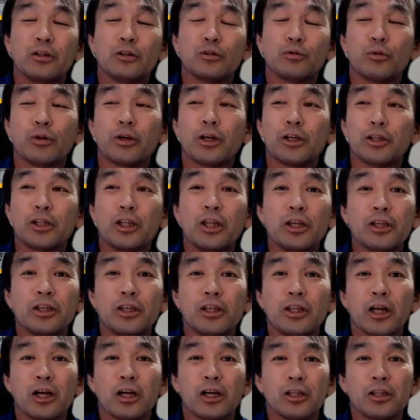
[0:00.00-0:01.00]
それがで
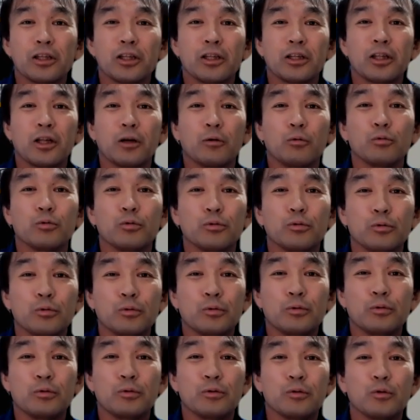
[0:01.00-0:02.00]
きなかったこと
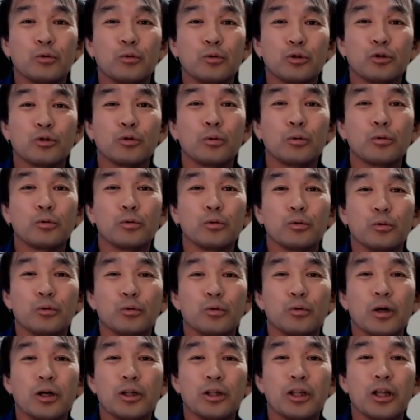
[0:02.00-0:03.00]
のショックの
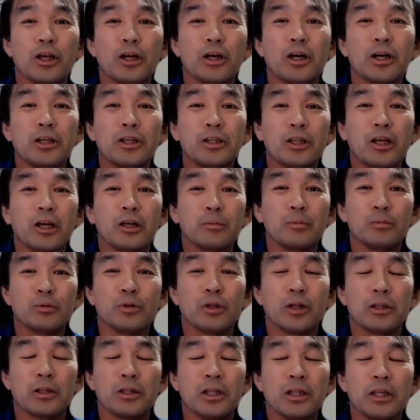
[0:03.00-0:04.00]
方がでかい
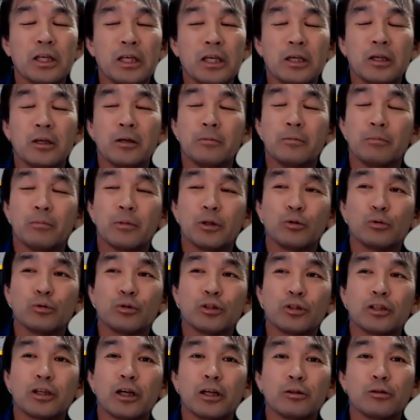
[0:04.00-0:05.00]
タイプなんで、
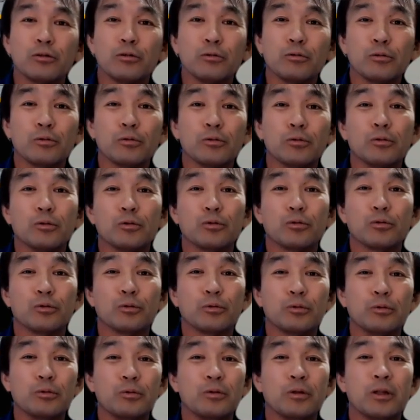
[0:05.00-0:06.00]
どっちかというと、
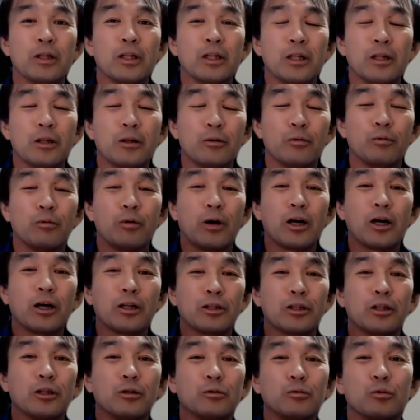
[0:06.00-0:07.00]
分
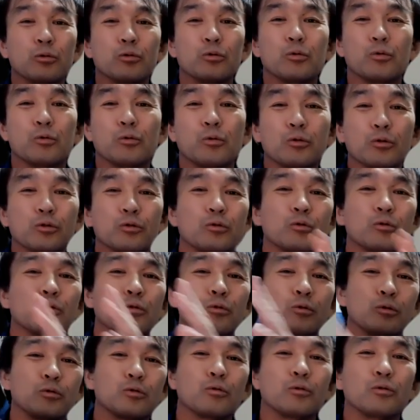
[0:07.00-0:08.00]
かっていることを
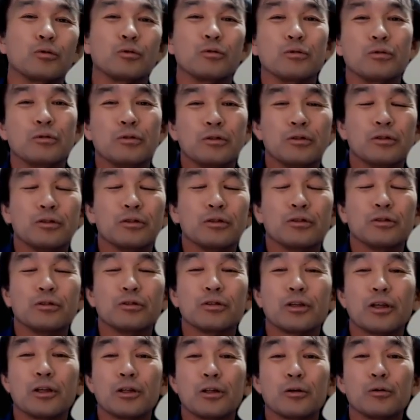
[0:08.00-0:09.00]
コツコツ
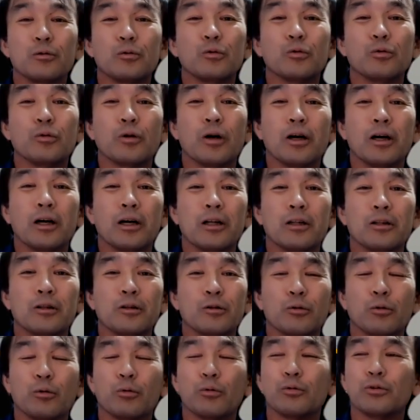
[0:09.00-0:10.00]
続けていく方が
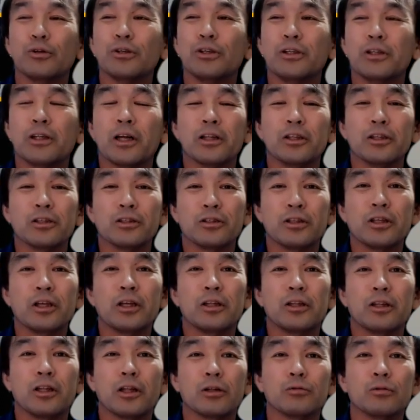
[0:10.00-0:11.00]
得意なんです
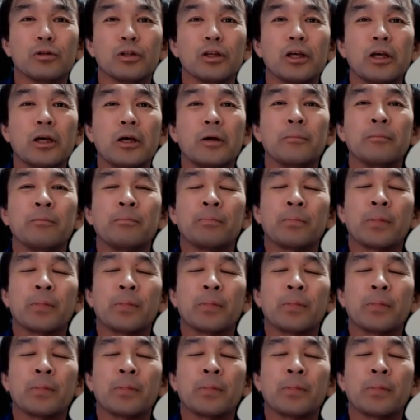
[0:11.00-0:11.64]
ね。なので、